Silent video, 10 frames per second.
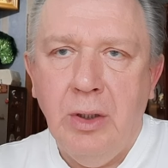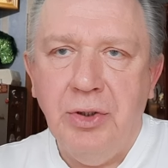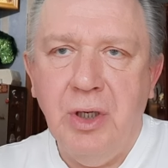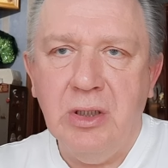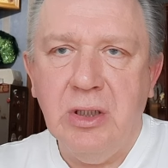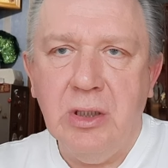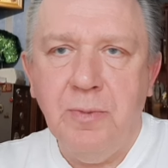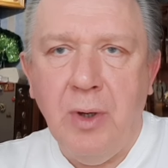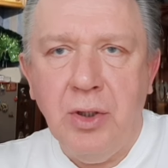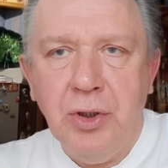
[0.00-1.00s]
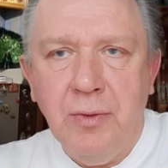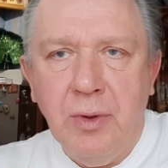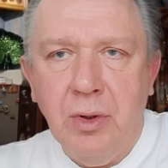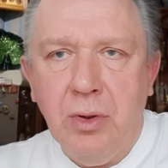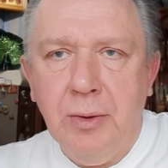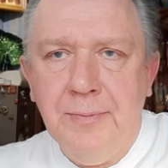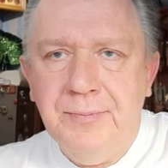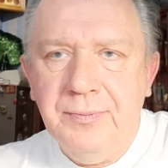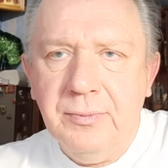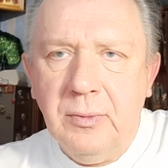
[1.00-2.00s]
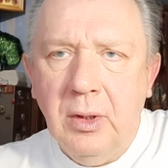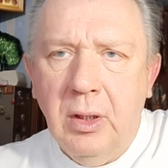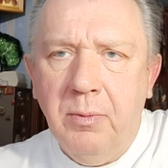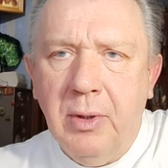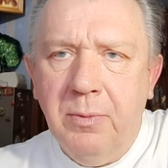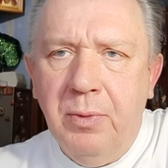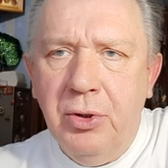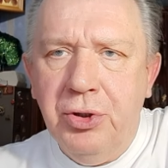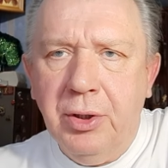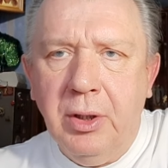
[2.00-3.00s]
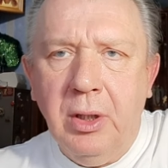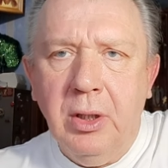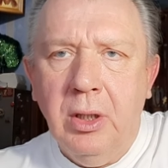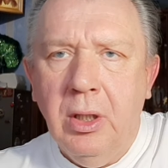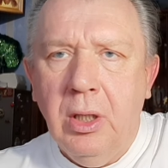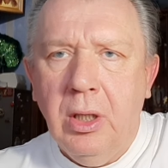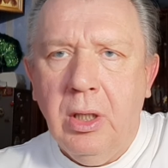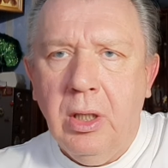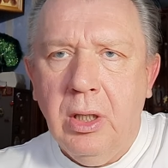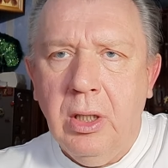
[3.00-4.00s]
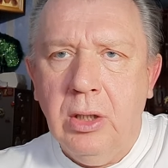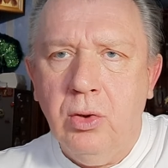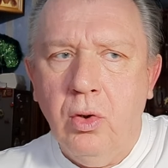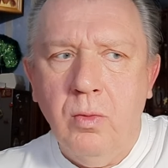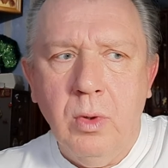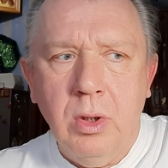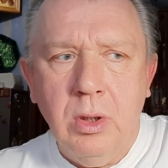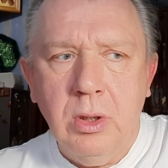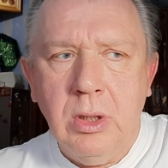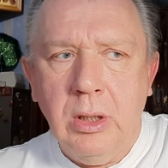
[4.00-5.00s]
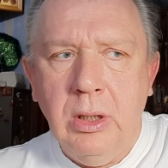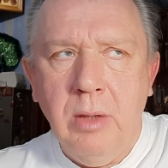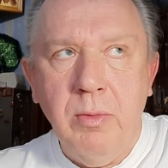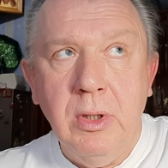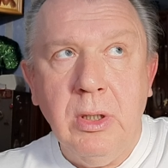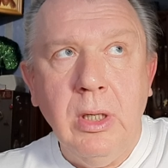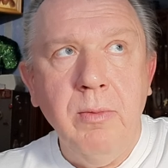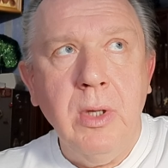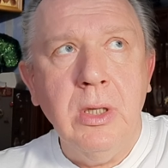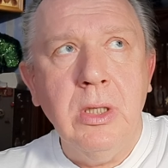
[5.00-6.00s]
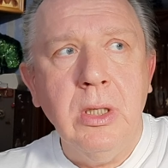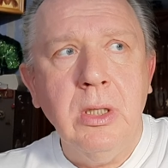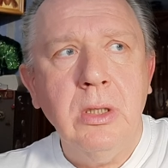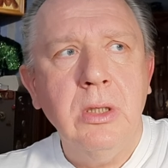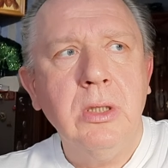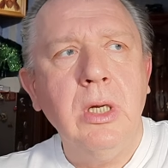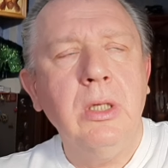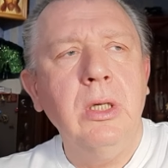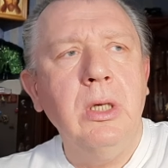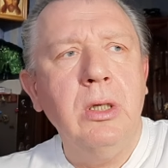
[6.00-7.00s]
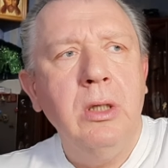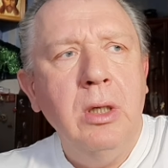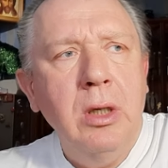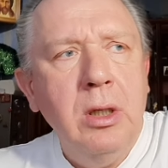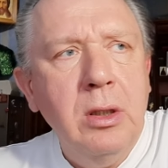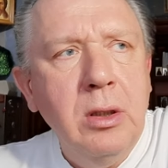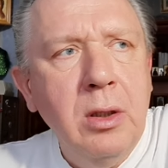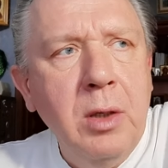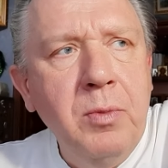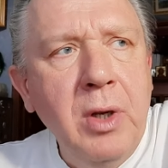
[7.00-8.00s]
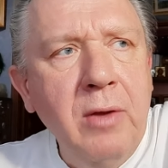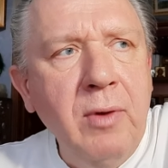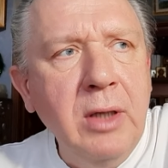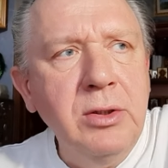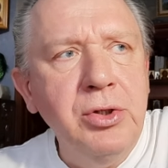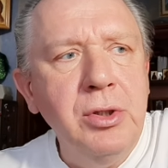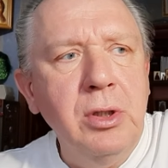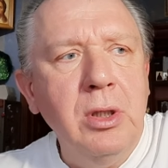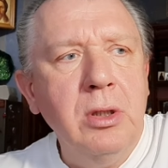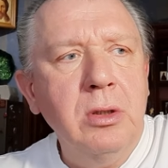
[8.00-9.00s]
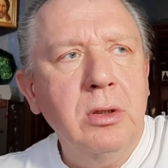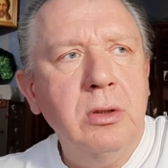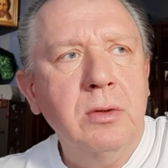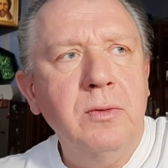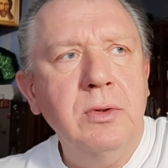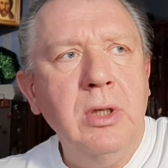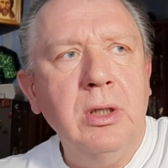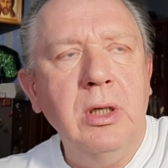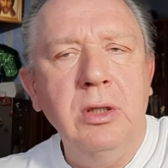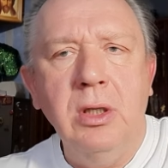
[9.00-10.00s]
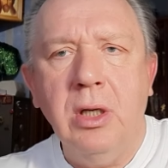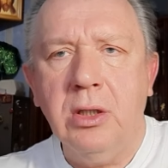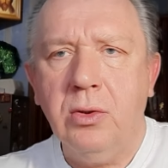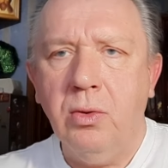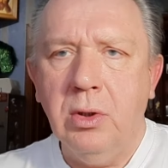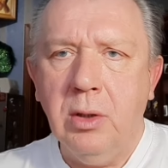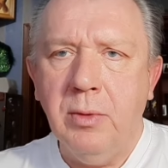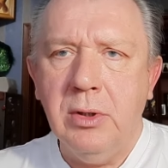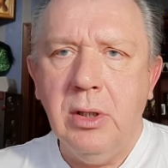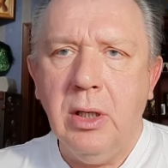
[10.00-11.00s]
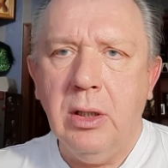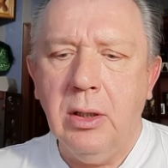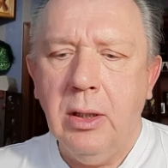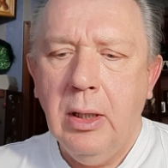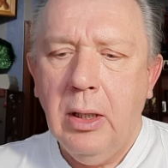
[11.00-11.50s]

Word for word: Часто спрашивают подписчики о том, а, какие медикаменты, какие э, перевязочные, всякие иные расходные материалы,